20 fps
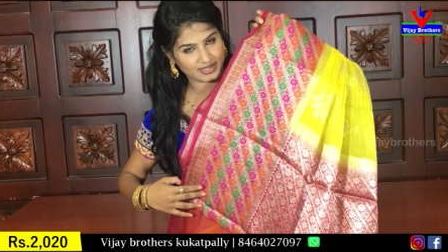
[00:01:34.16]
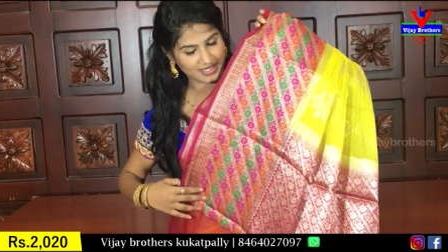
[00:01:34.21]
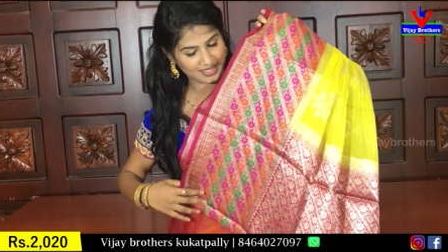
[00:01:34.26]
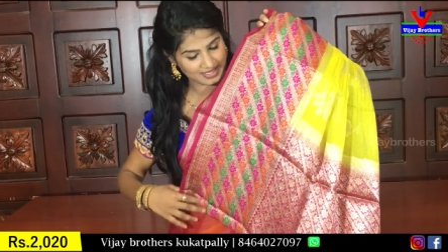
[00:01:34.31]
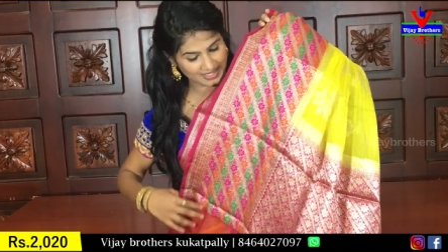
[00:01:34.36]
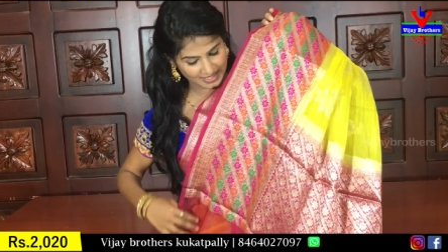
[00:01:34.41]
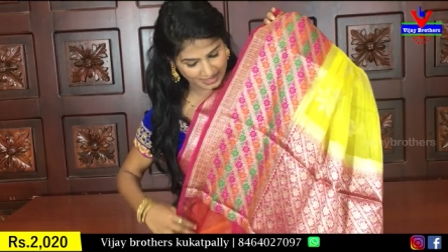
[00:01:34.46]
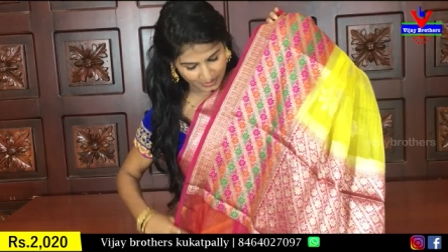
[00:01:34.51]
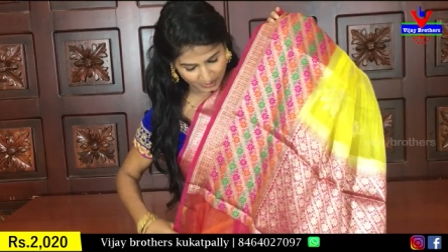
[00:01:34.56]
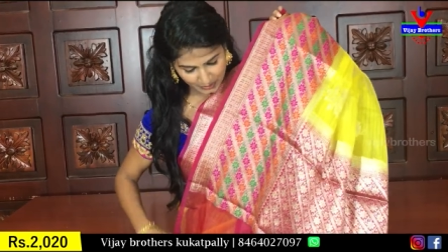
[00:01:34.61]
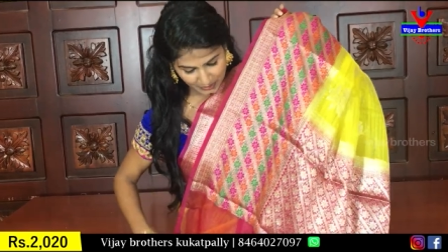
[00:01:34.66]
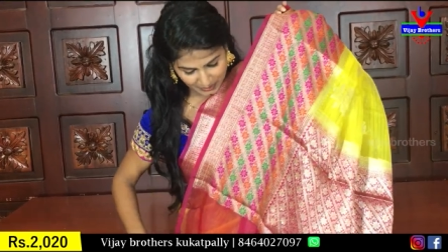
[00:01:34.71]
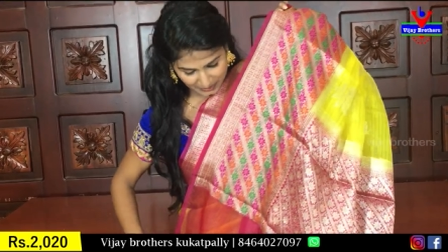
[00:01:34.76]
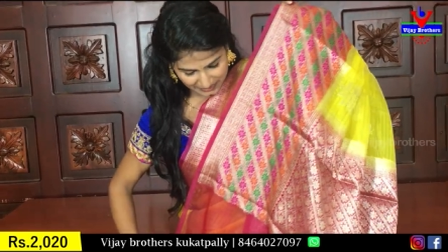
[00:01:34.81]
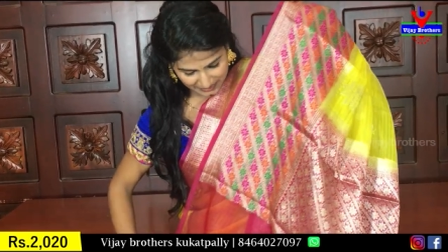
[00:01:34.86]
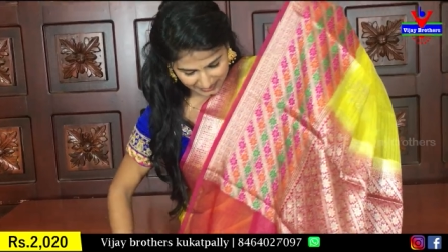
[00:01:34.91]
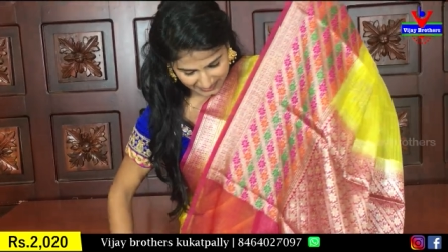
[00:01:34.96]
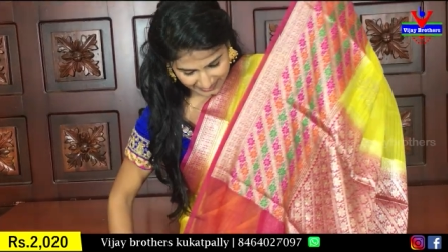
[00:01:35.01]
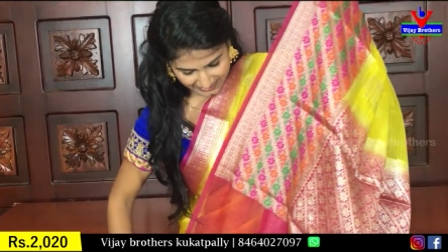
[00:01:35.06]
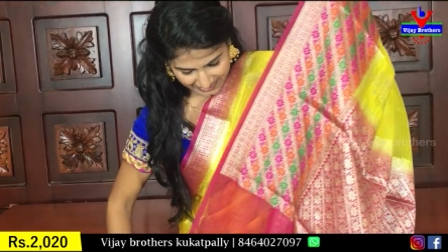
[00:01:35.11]
ఇచ్చేసారు
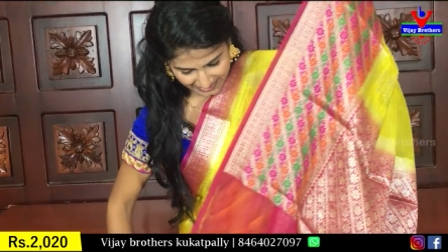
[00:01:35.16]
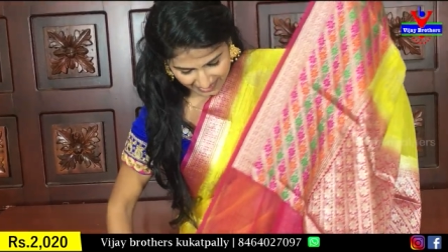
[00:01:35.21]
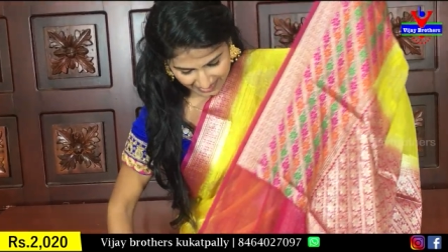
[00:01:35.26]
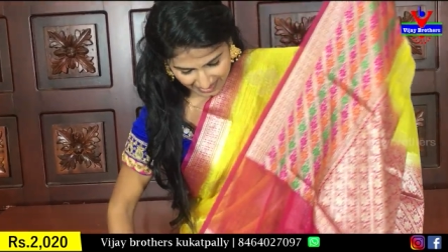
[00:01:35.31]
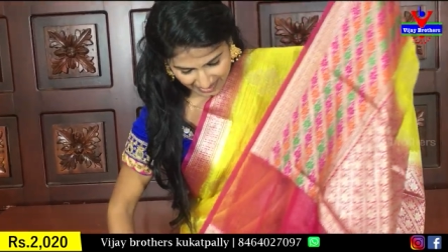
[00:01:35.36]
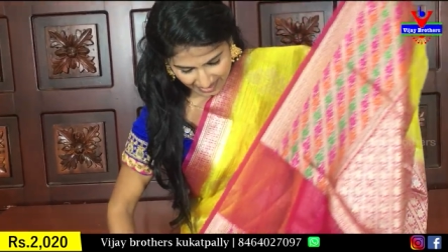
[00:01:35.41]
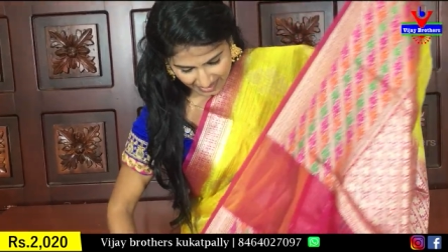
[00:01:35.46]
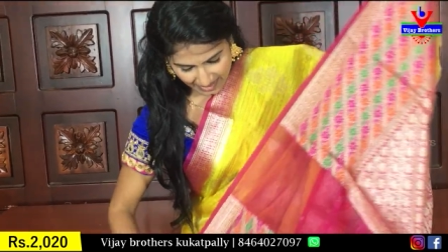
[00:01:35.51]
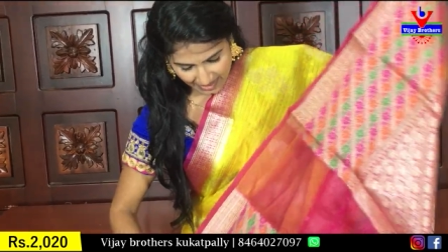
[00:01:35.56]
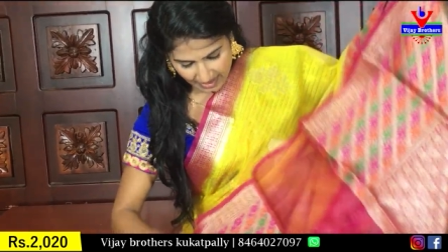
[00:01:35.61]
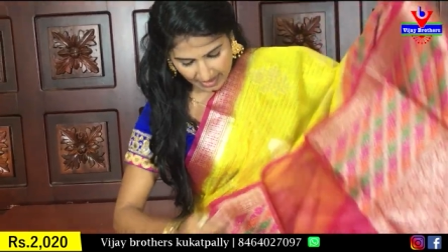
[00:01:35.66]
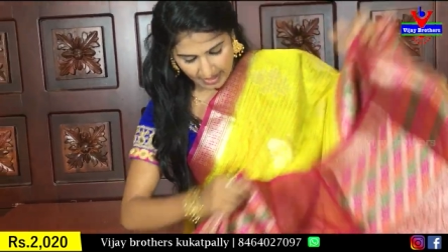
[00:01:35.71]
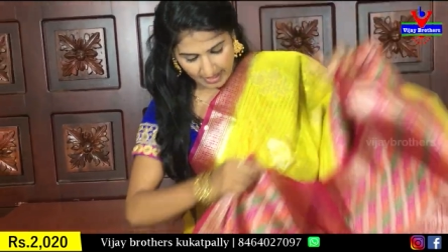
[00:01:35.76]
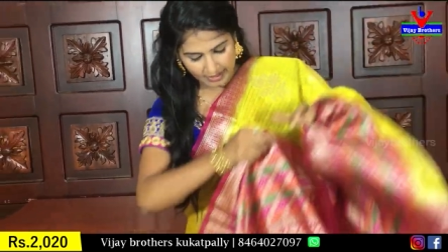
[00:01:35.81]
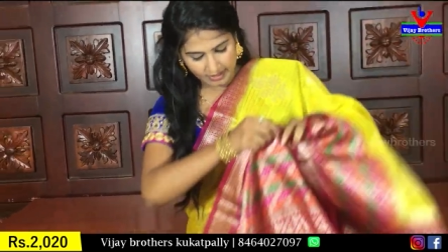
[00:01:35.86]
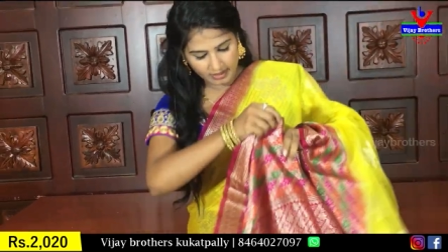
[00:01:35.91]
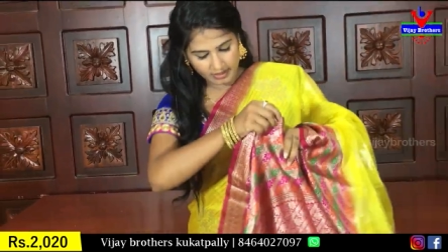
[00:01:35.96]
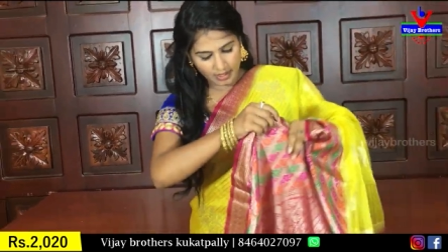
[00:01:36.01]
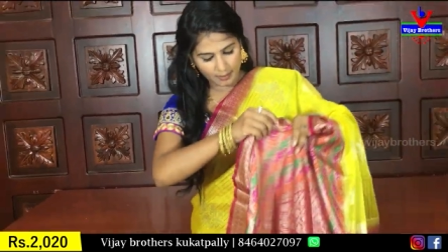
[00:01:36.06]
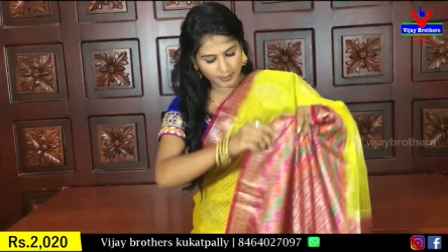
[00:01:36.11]

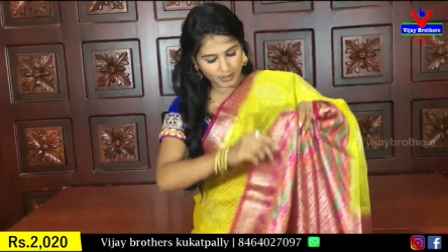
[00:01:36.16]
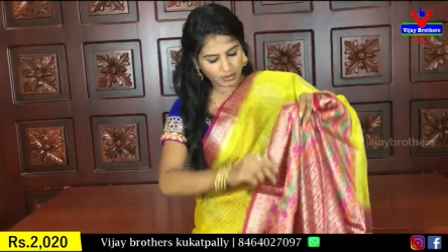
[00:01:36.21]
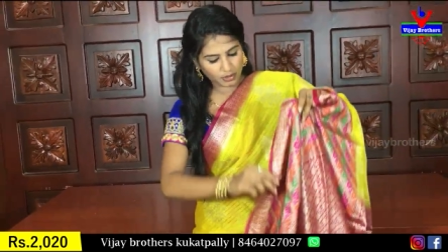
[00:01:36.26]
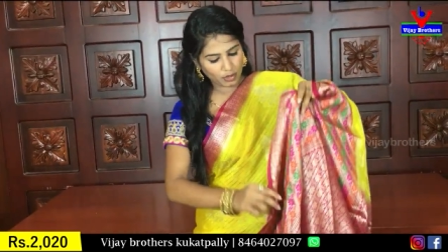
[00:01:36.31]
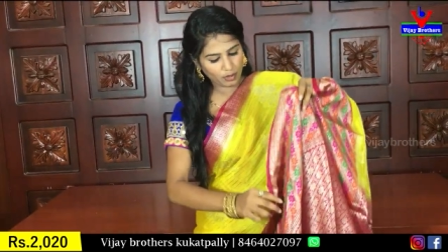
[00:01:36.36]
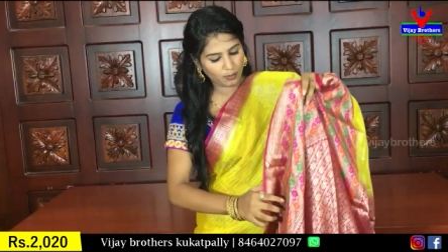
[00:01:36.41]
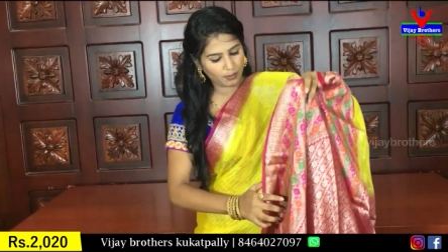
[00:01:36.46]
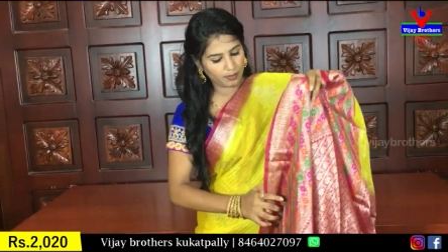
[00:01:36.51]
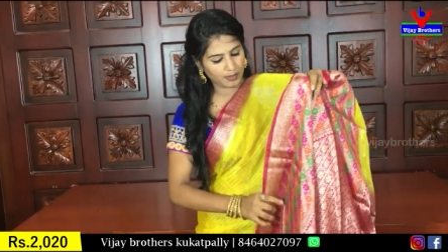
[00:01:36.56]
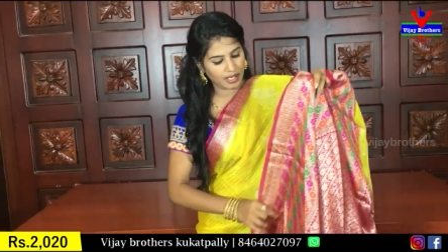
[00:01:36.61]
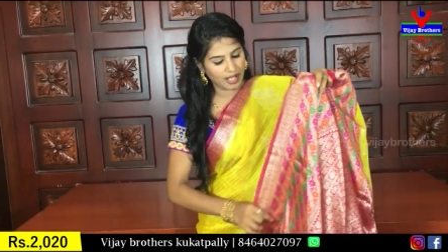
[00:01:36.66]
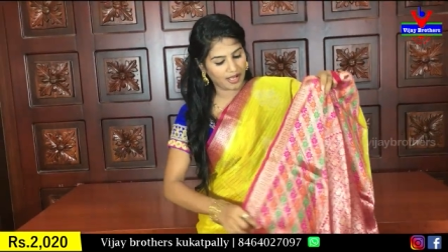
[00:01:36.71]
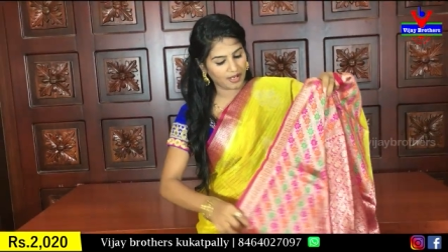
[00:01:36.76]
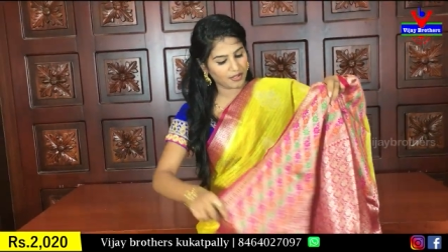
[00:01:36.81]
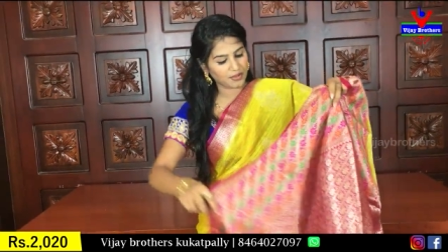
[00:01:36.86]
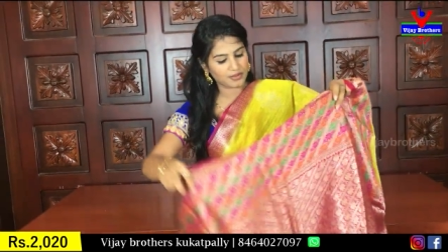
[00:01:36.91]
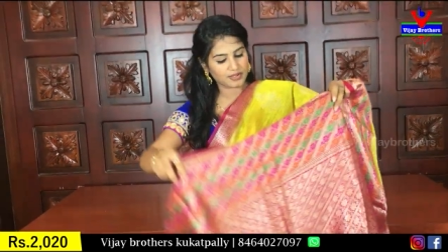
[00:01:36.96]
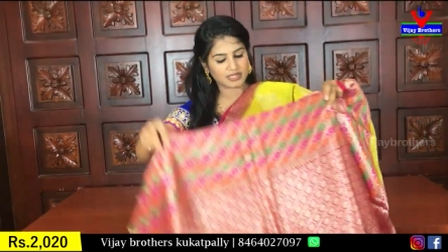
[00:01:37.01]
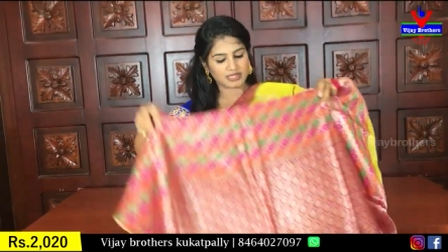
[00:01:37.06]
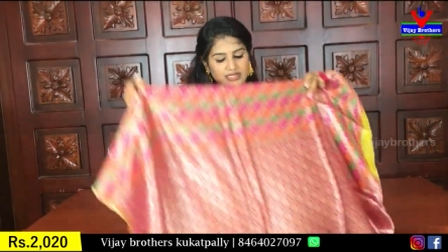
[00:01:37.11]
అండ్ కమింగ్ టు
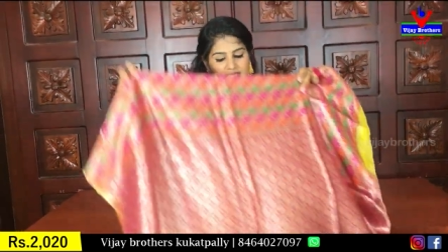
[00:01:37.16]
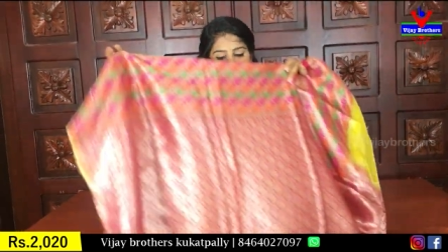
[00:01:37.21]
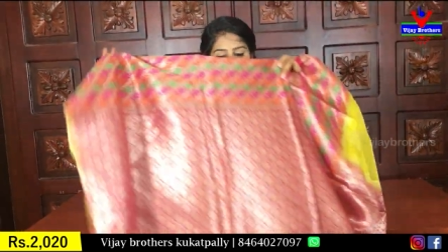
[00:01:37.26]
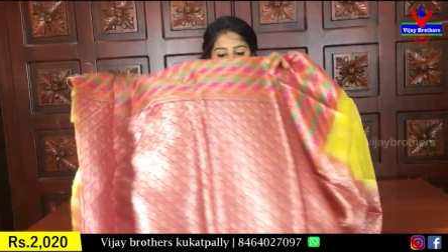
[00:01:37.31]
బ్లౌజ్